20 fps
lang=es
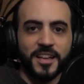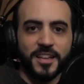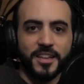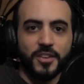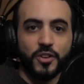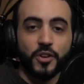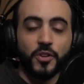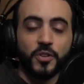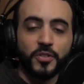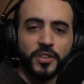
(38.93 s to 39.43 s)

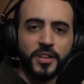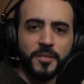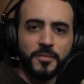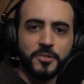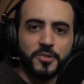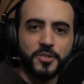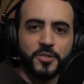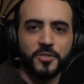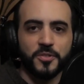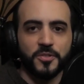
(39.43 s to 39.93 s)
Y hoy
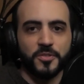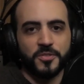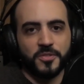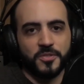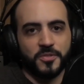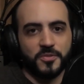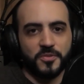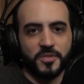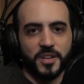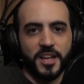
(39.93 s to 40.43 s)
contamos con
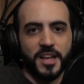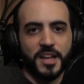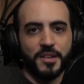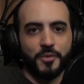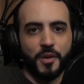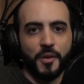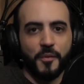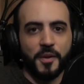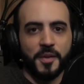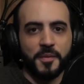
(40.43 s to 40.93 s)
una
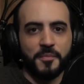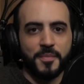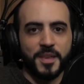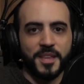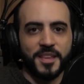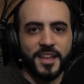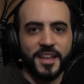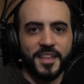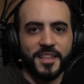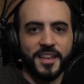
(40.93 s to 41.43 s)
nueva
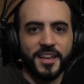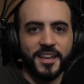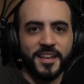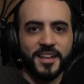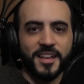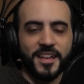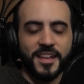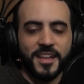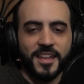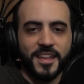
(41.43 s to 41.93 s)
invitada